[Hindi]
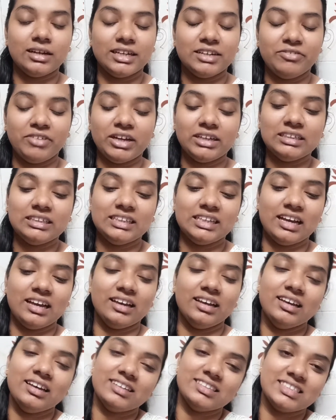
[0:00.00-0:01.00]
इनवाइट किया
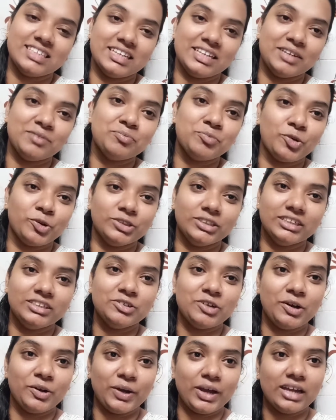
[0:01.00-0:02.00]
है ऐसे ही बहुत
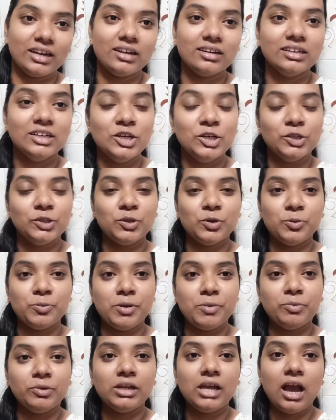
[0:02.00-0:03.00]
दिन हो गया ना तो
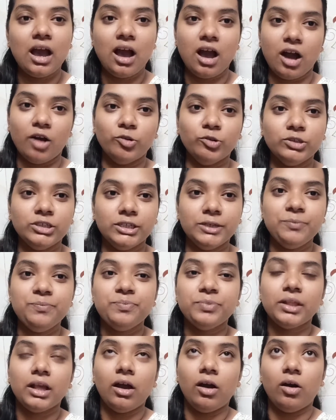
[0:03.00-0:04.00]
मैं बोली हाँ आऊँगी
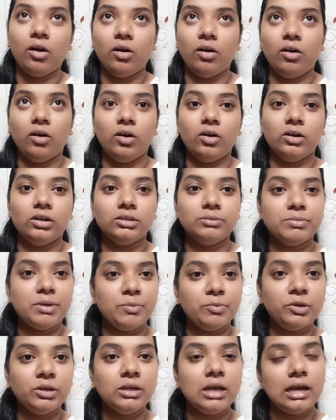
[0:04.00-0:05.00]
और
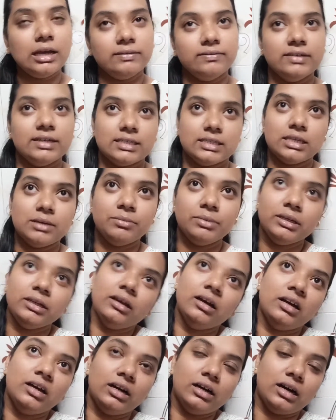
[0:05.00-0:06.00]
मैं बोली वैसे भी
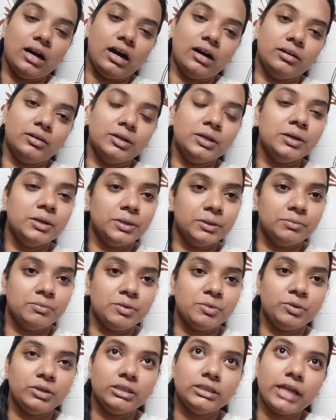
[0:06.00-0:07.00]
आ,
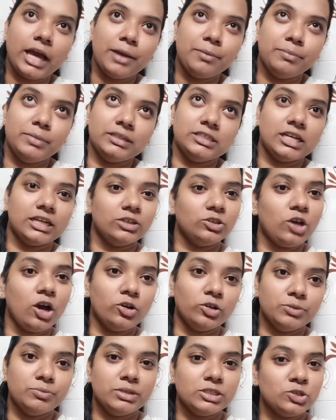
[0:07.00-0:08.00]
मैं बोली टाइम मिल जाएगा तो
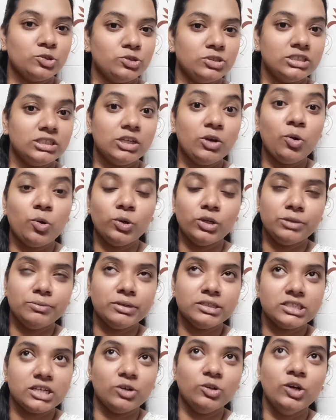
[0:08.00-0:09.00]
आऊँगी मैं सोच रही थी होली
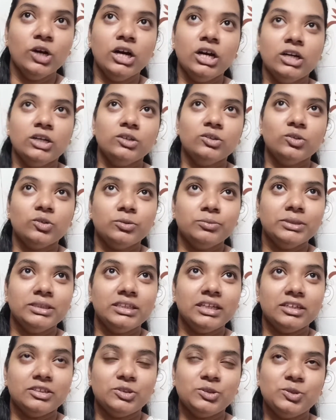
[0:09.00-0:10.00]
में जाऊँ तो अभी
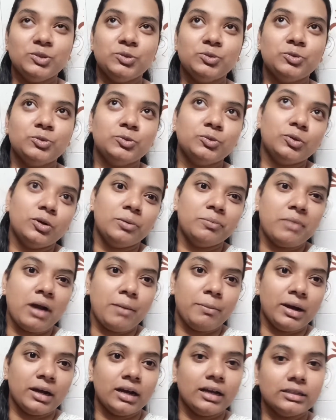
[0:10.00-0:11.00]
देखती हूँ
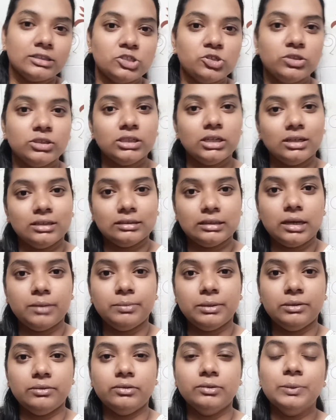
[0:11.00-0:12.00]
मामा का एक्चुअली ना
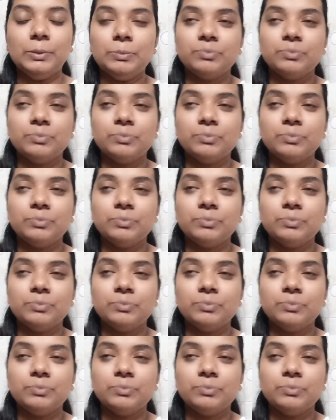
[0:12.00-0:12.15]
अभी